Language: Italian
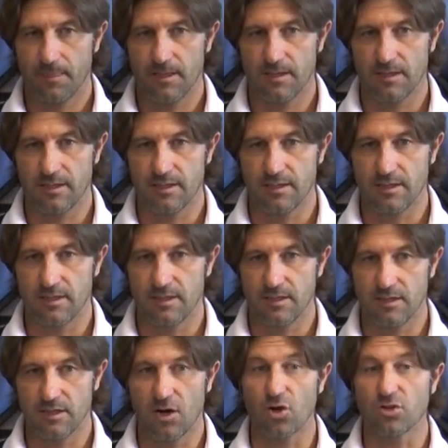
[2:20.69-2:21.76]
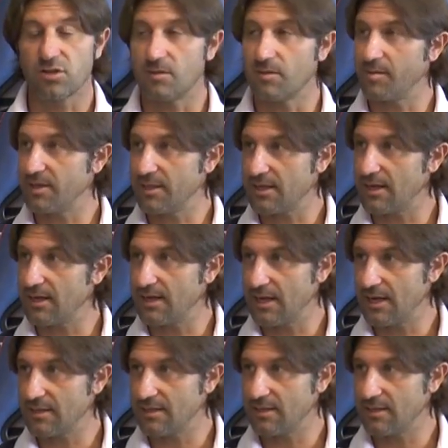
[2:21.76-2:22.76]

eh, ottimamente allenata